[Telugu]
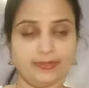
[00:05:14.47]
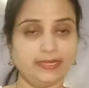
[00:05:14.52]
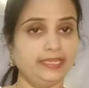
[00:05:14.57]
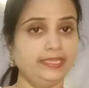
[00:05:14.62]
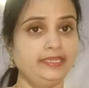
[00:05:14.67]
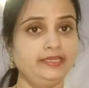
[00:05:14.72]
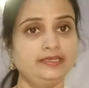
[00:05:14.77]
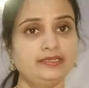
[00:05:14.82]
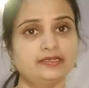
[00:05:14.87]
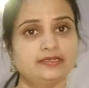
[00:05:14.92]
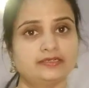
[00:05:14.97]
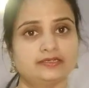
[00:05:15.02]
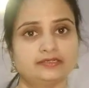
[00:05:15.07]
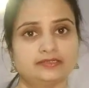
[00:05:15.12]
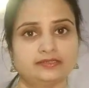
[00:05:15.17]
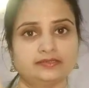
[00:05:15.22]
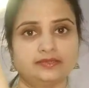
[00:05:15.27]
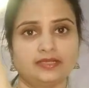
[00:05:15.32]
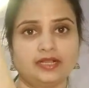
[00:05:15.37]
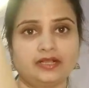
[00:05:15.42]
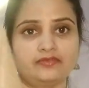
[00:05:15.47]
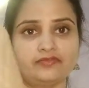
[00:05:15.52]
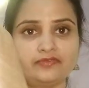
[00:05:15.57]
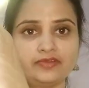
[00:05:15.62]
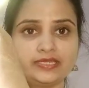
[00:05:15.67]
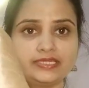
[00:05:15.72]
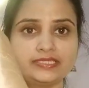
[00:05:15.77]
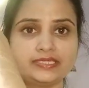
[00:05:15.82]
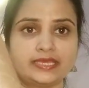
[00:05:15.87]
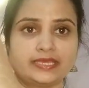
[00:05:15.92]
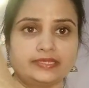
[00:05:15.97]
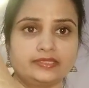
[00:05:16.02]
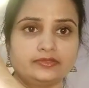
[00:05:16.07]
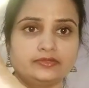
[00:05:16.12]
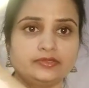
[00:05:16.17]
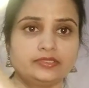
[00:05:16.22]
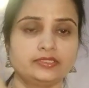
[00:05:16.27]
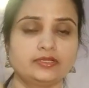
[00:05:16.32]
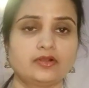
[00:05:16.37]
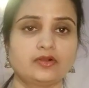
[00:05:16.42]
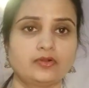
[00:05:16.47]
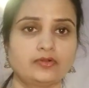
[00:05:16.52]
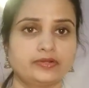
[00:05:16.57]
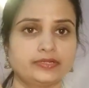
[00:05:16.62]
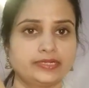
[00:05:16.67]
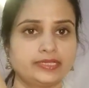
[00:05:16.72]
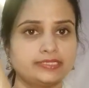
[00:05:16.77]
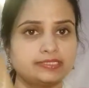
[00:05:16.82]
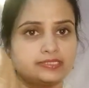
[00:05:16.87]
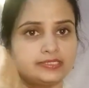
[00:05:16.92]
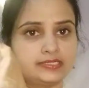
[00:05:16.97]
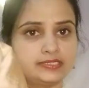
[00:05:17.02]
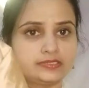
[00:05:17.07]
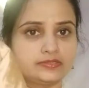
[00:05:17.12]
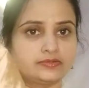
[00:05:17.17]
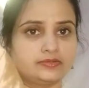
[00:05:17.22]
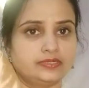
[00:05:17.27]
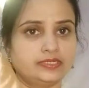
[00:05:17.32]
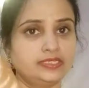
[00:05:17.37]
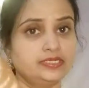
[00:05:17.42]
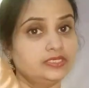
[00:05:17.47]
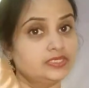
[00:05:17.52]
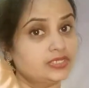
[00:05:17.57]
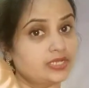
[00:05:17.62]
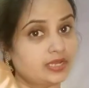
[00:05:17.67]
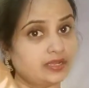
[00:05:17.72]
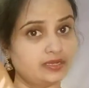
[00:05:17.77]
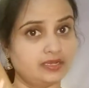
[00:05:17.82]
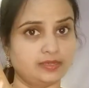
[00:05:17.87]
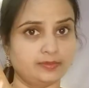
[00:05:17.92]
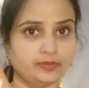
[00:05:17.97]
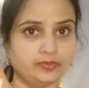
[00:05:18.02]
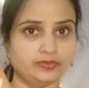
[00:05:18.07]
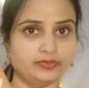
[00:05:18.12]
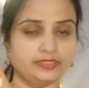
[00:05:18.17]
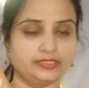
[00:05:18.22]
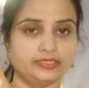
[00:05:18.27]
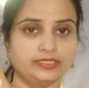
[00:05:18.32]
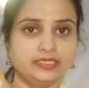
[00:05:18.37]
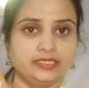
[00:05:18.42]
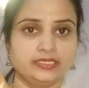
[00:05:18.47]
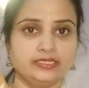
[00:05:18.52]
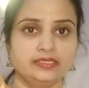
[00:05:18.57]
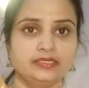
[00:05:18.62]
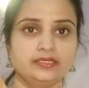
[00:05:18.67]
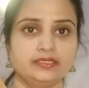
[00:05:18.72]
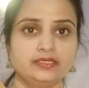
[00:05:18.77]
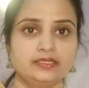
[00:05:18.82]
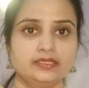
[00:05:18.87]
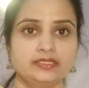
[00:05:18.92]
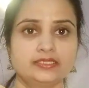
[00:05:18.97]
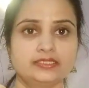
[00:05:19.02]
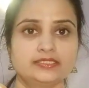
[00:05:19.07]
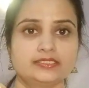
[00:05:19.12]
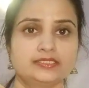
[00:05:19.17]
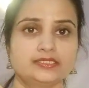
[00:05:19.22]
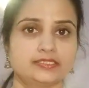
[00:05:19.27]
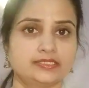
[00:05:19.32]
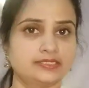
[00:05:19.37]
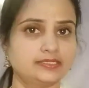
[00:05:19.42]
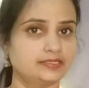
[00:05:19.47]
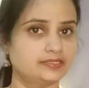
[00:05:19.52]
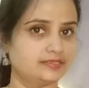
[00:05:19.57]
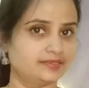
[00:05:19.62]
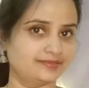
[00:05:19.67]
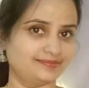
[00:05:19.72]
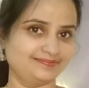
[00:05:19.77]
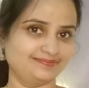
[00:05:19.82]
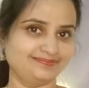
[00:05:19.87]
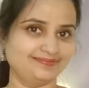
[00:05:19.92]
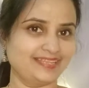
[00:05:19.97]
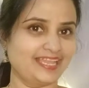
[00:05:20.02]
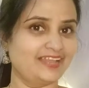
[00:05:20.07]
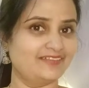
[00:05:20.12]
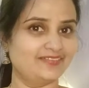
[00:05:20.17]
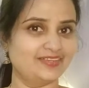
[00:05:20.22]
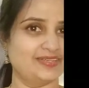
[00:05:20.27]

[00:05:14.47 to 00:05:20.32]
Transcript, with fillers: ప్లెయిన్ హాఫ్ వైట్ శారీతో ఇది కాంట్రాస్ట్ వేసుకుంటే చాలా బాగుంటుంది జస్ట్ హ్యావ్